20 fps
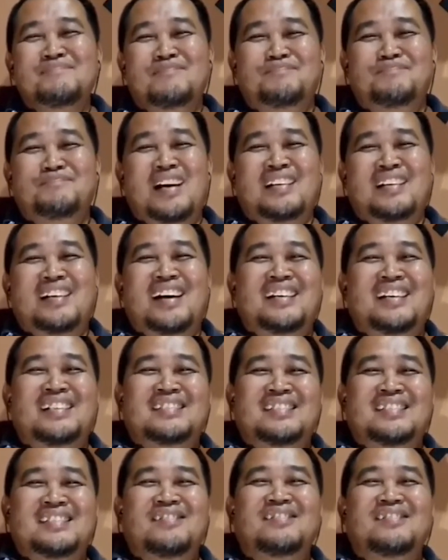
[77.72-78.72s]
dibubarkan
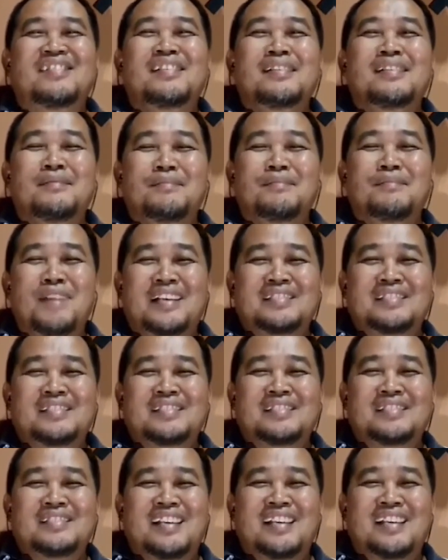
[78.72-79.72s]
atau
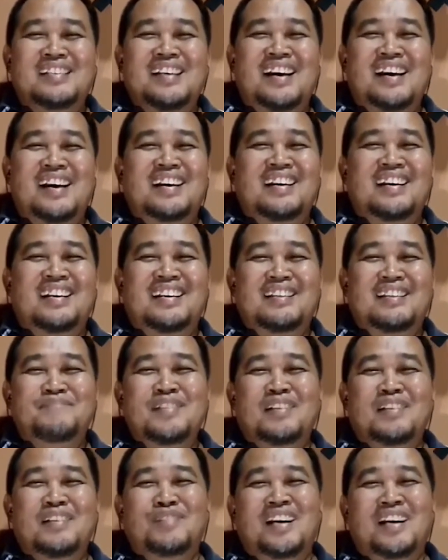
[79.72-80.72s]
bahasa yang lebih
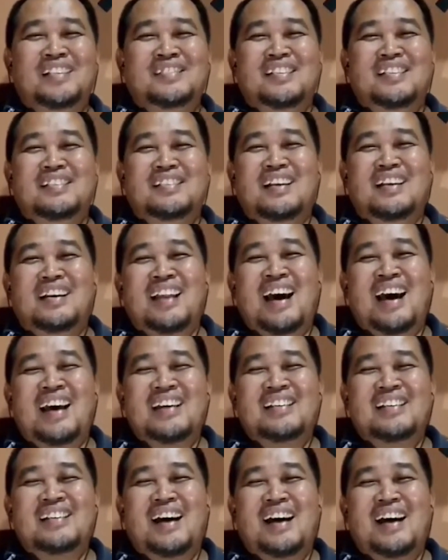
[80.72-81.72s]
lugas eh,
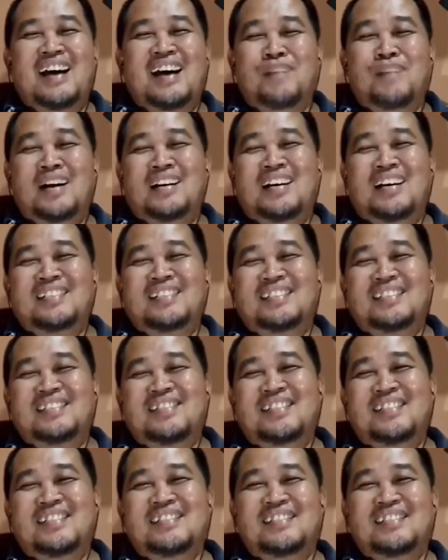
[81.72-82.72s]
lain apalah gitu
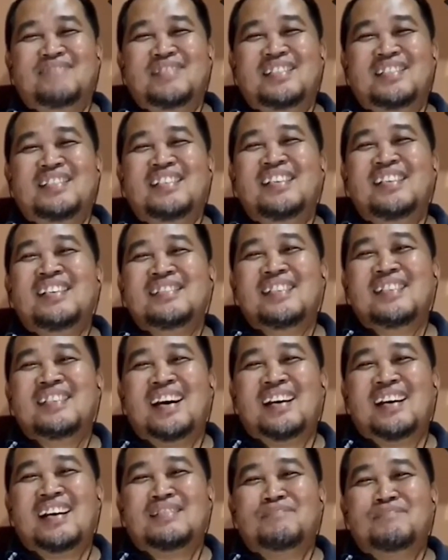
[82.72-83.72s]
kan tapi
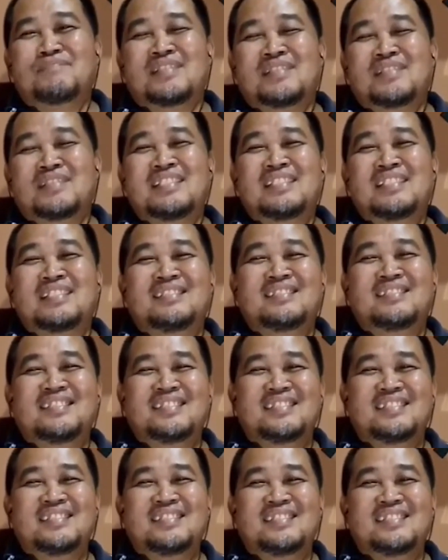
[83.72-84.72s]
sekarang seperti itu
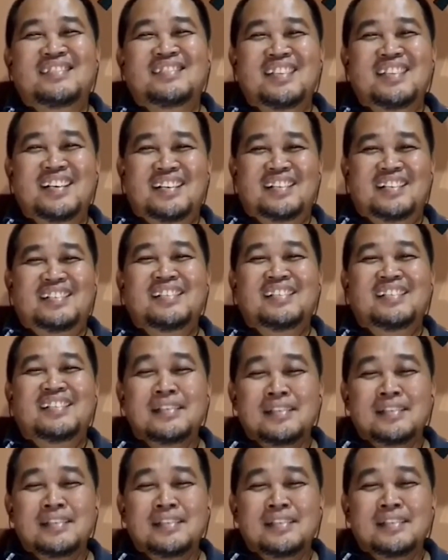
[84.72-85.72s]
gitu ya
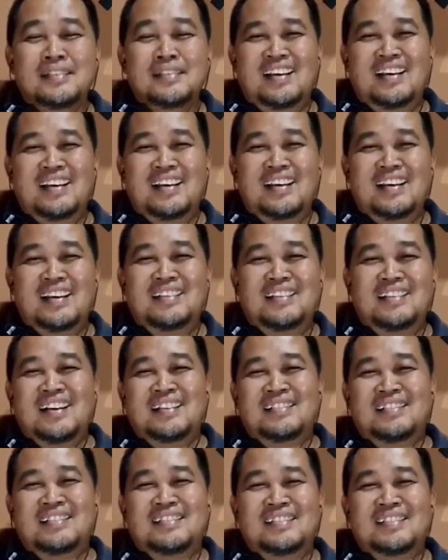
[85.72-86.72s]
dan inilah
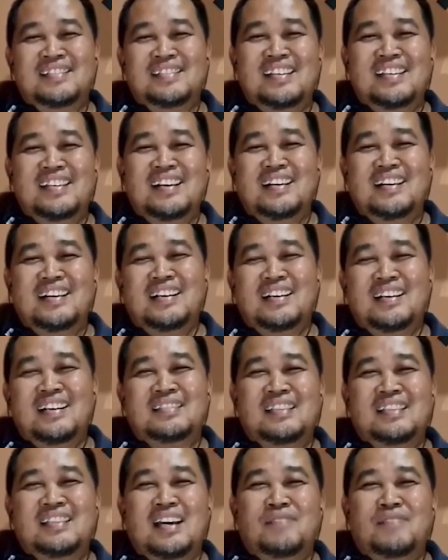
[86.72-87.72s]
yang saya
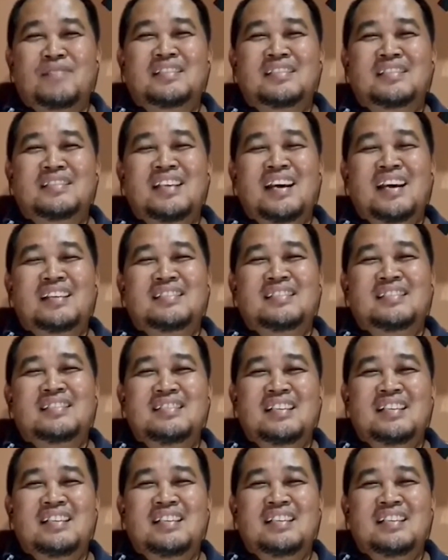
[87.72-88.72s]
ketawa Jadi
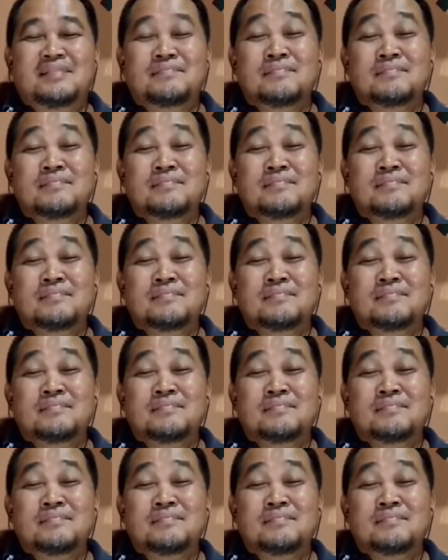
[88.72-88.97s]
artinya